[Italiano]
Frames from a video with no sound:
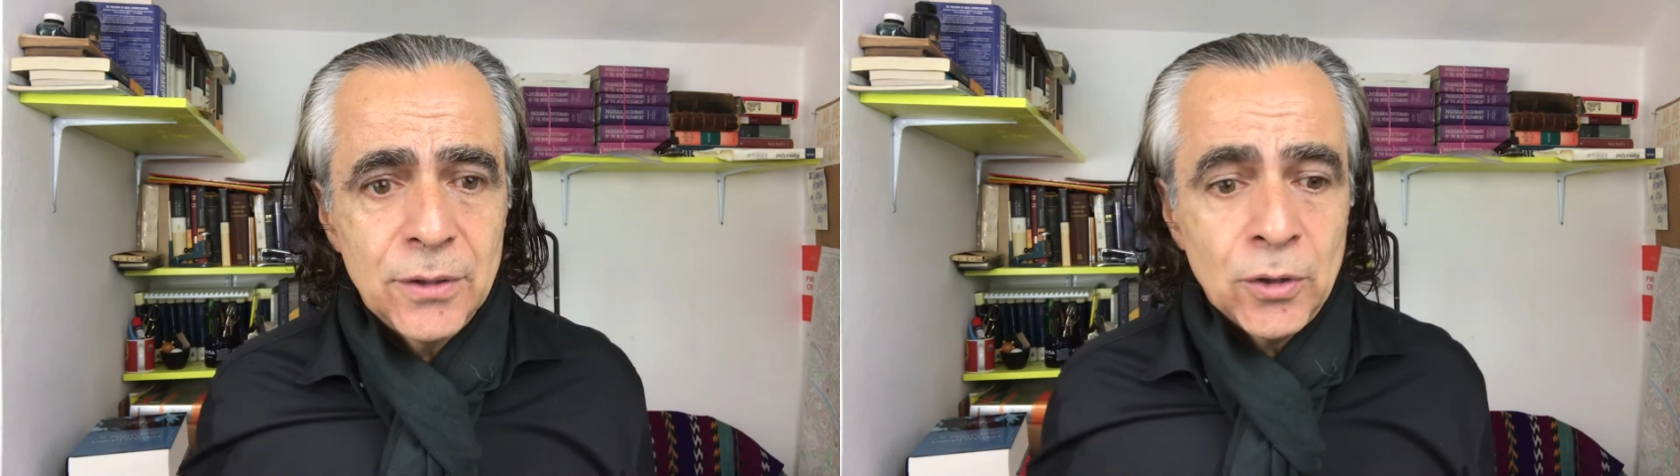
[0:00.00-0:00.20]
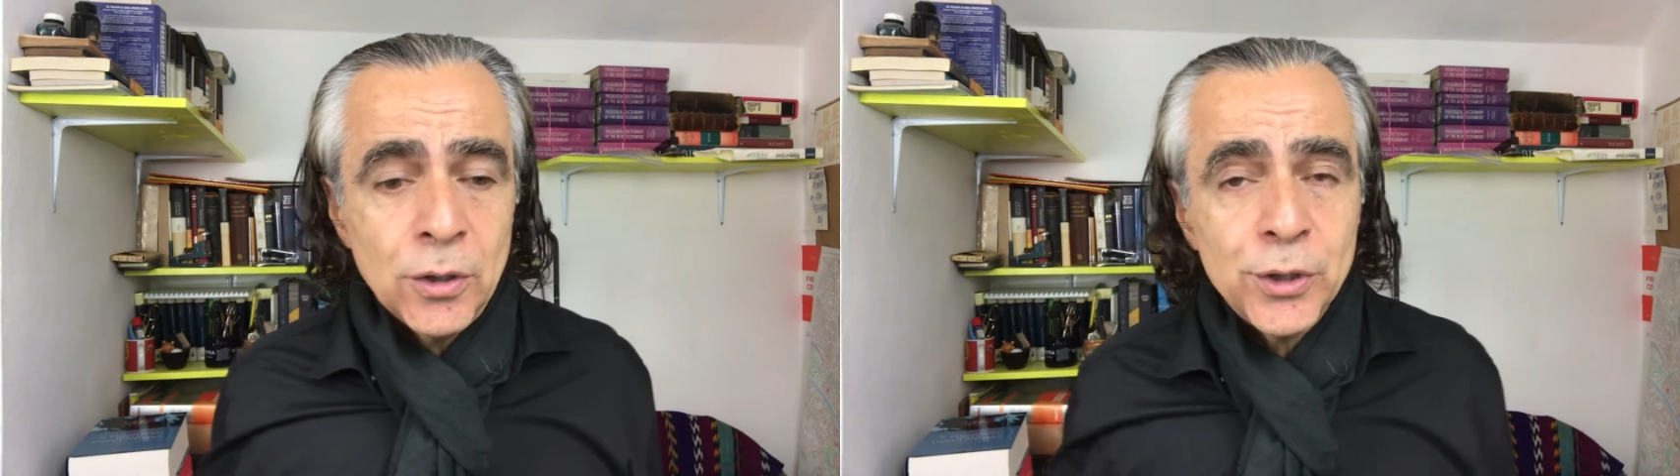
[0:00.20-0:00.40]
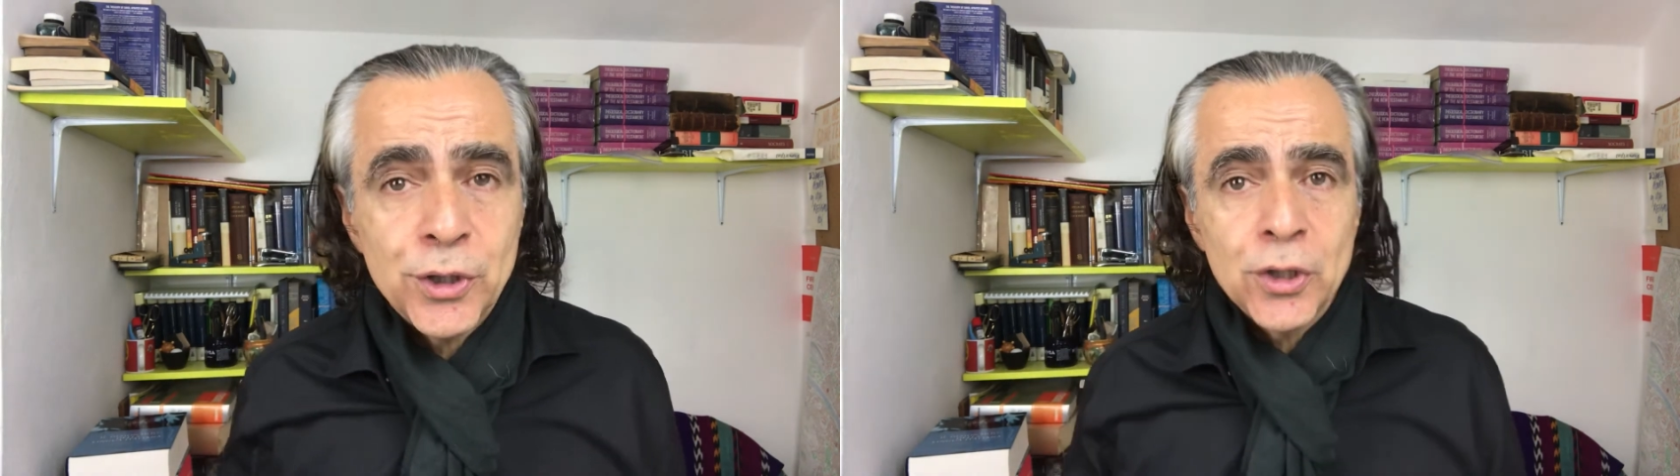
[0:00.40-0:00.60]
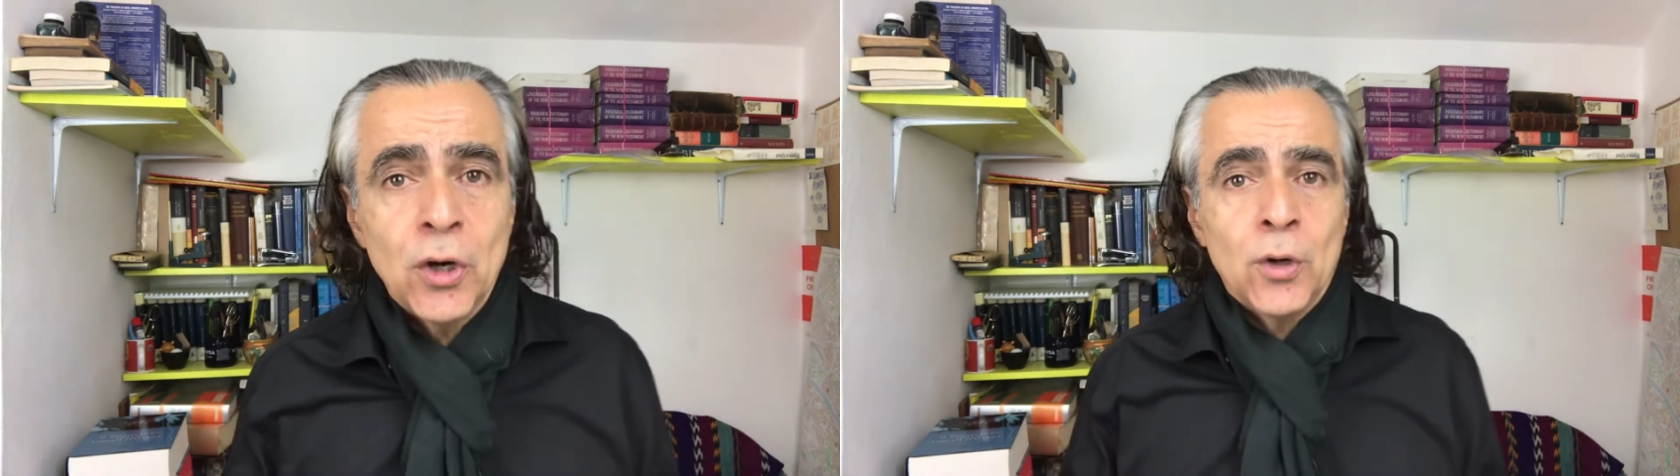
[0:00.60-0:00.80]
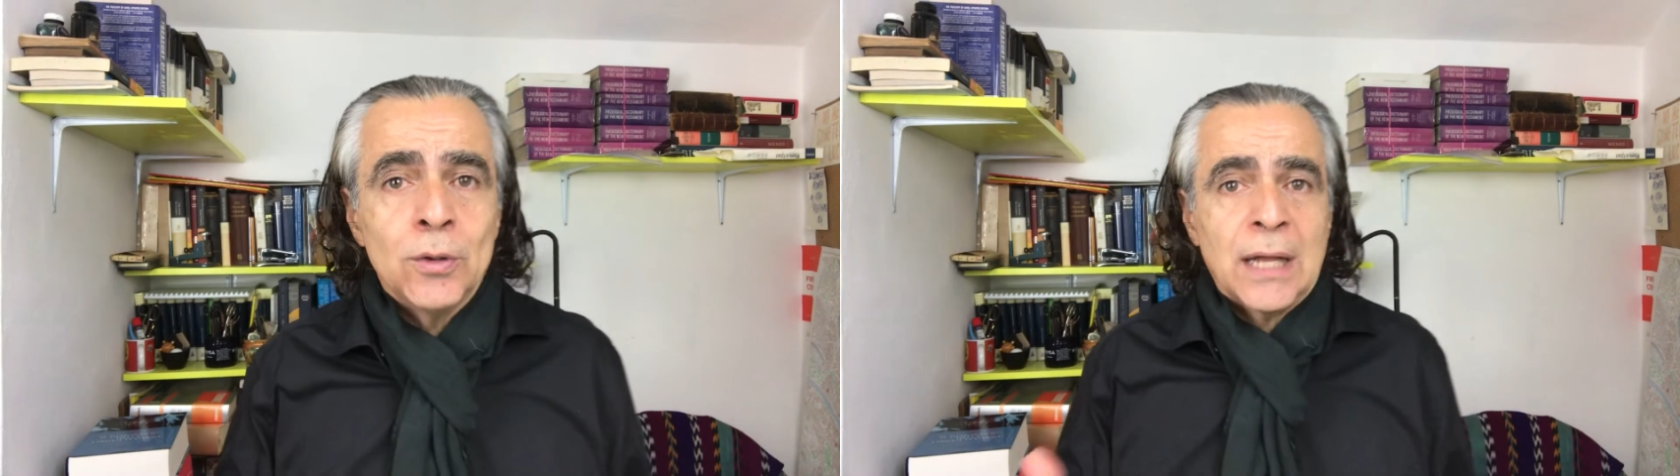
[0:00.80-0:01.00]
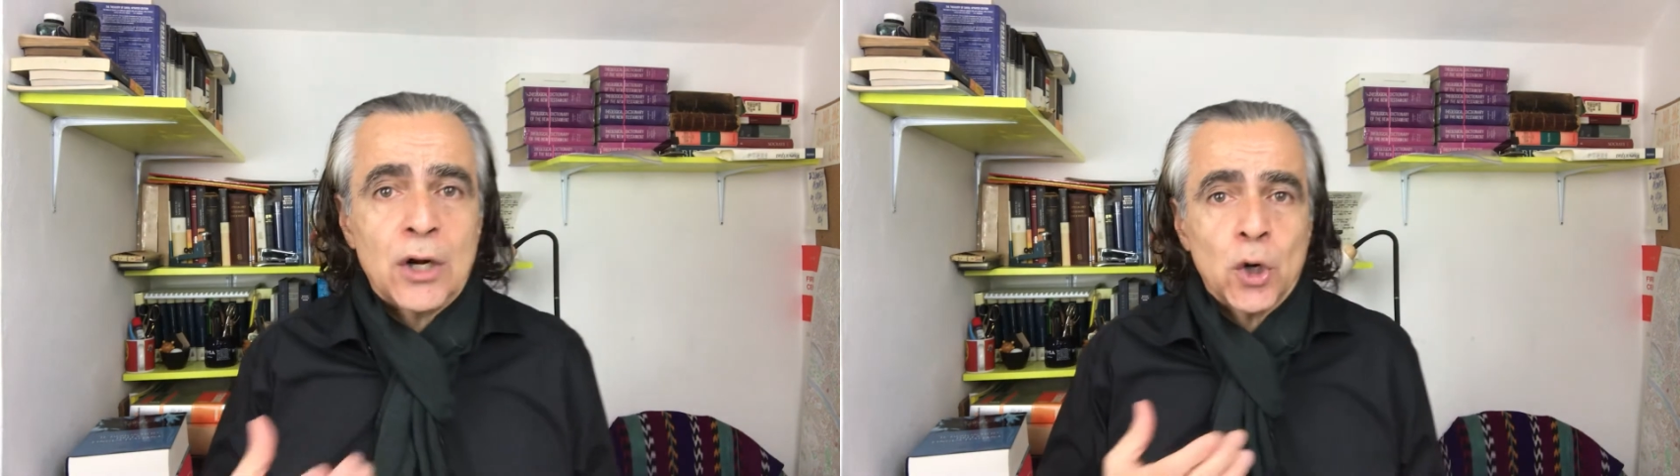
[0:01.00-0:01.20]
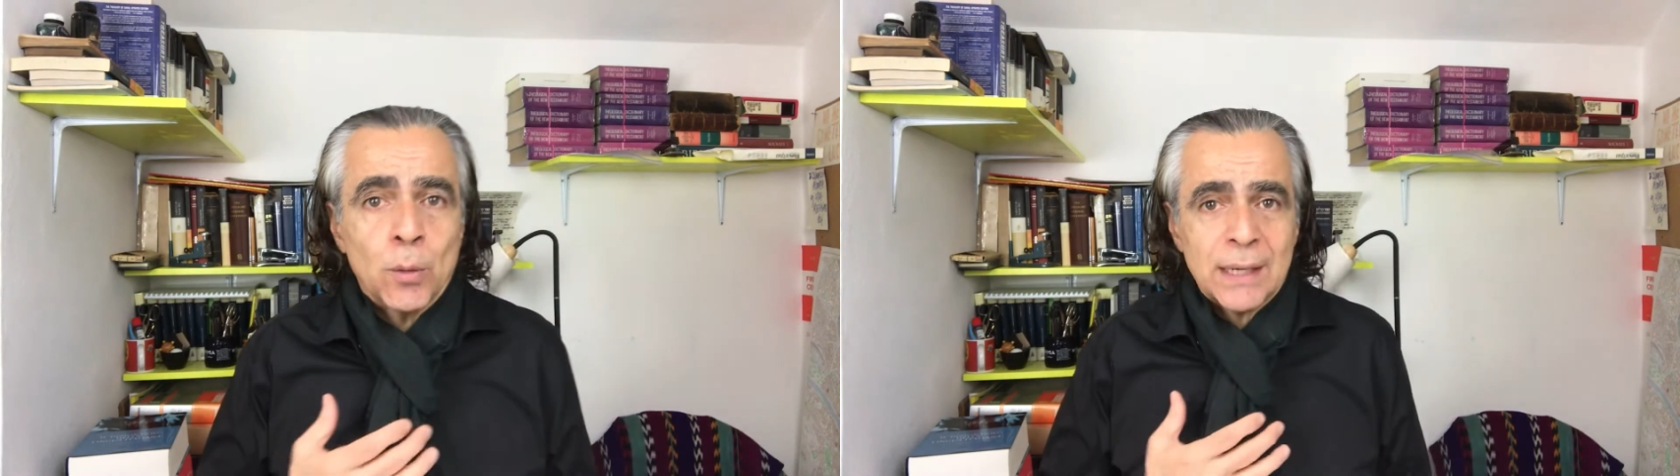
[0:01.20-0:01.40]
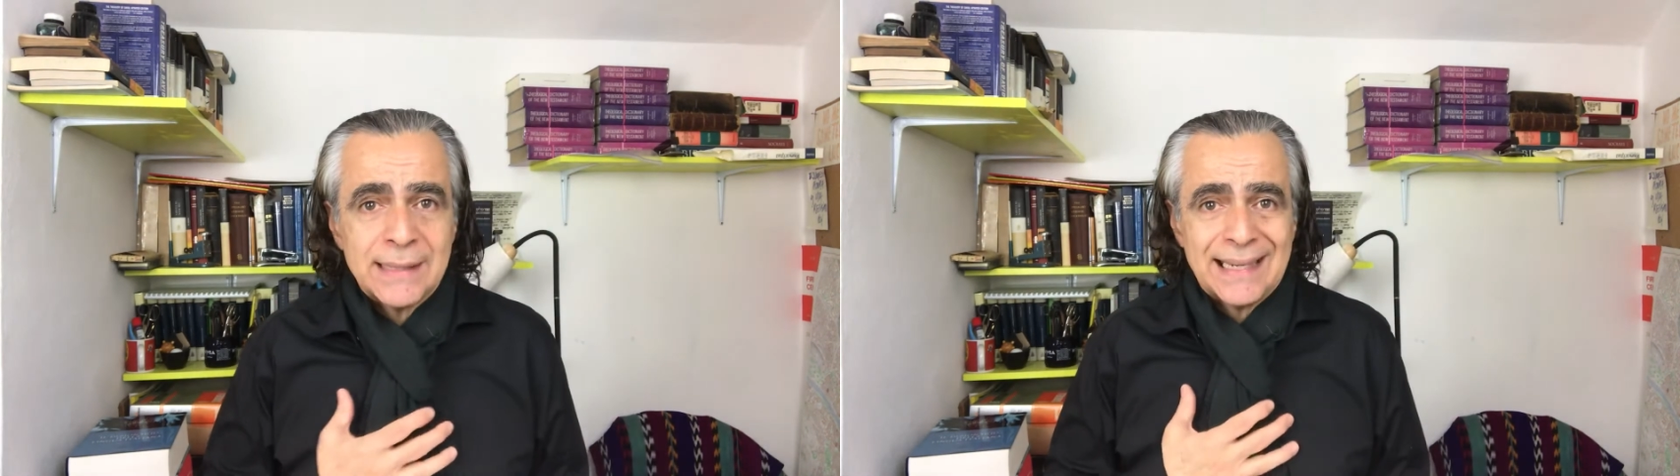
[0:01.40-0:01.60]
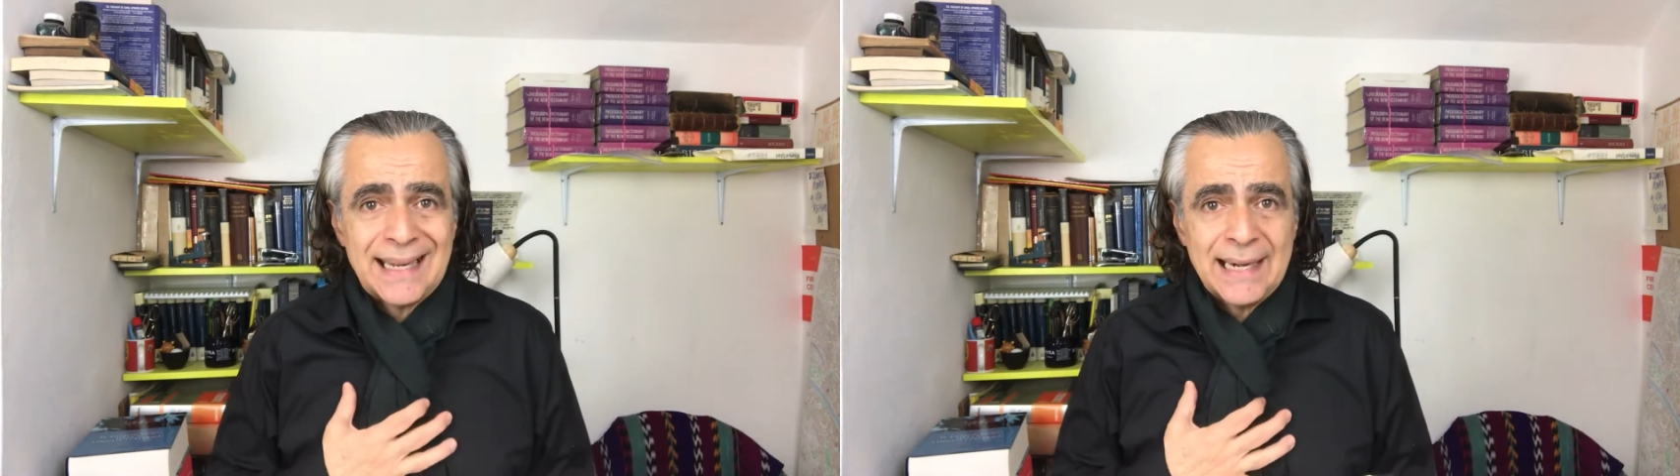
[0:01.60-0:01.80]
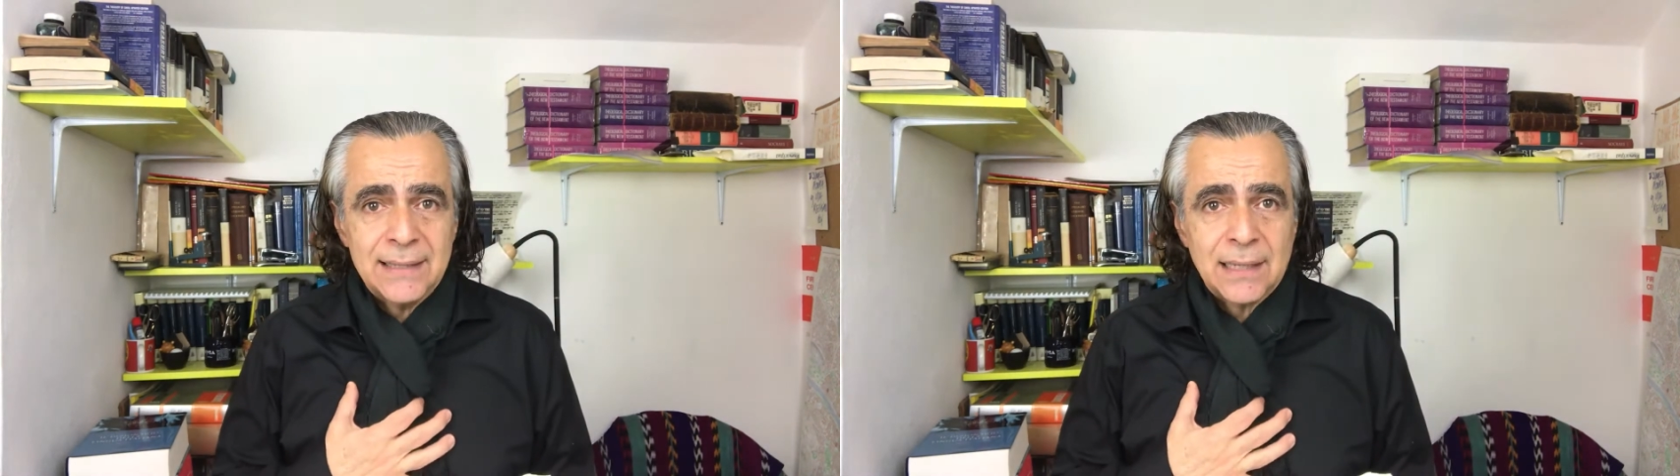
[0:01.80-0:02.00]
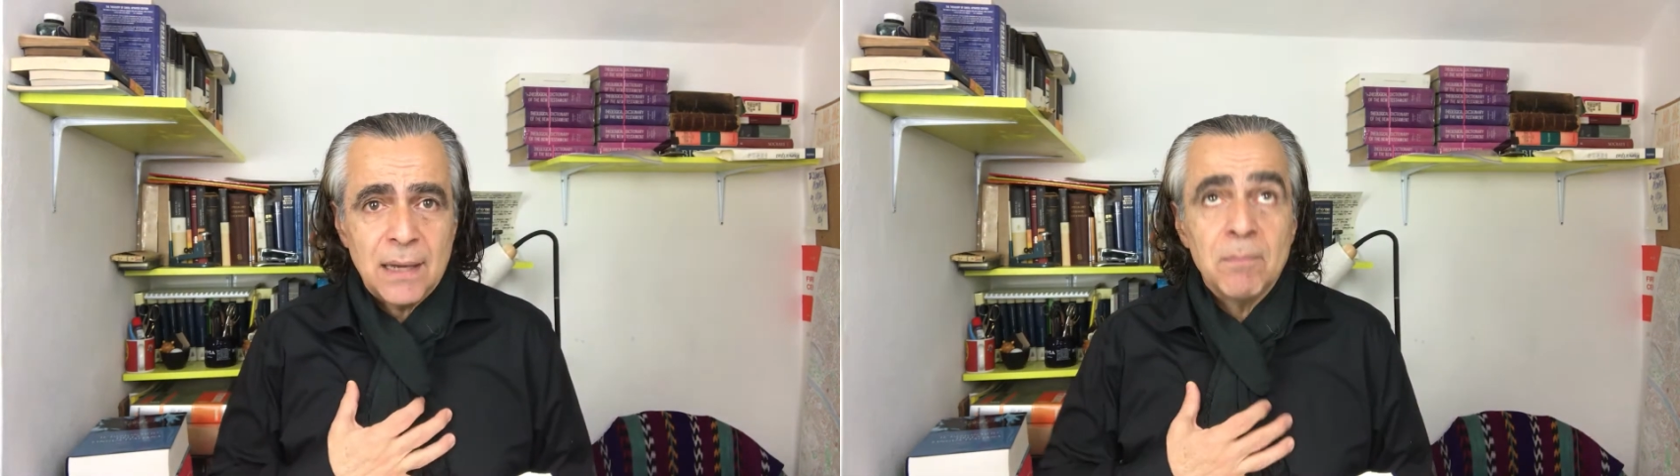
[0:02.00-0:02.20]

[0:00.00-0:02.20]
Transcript: non solo una roba secreta,